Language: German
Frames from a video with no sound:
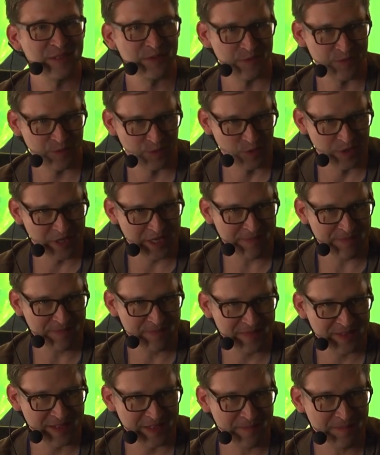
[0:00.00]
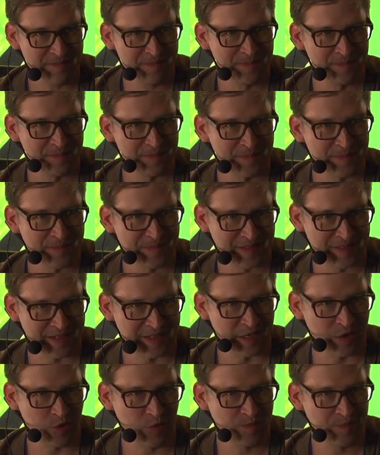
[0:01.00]
Folie, ja,
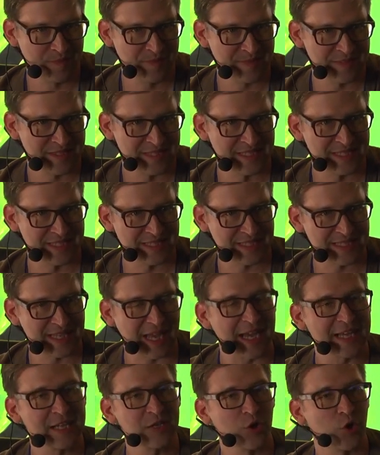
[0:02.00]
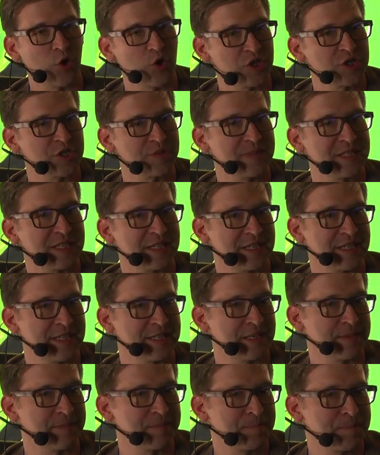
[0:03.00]
genau. Drei Geräusche
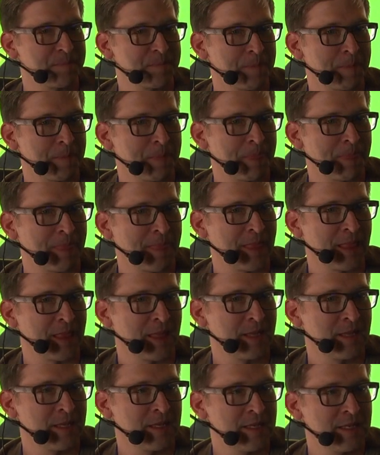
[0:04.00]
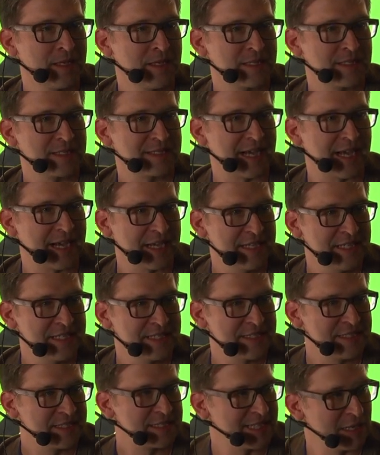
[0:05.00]
miteinander. Das eine ist
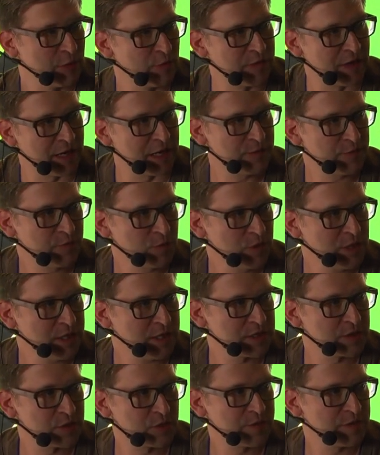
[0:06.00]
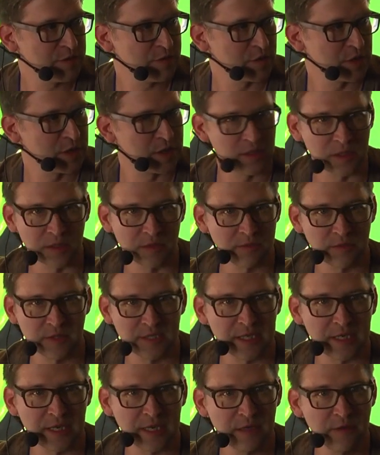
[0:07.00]
eine Zellophanfolie, also so wie von einer
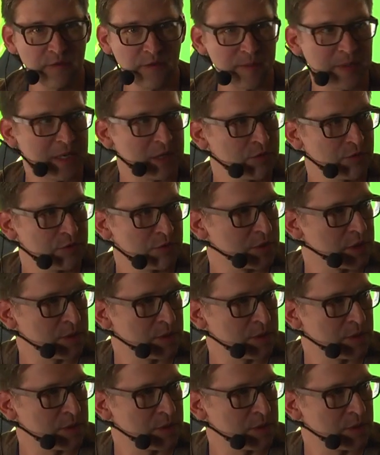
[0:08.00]
Zigarettenverpackung oder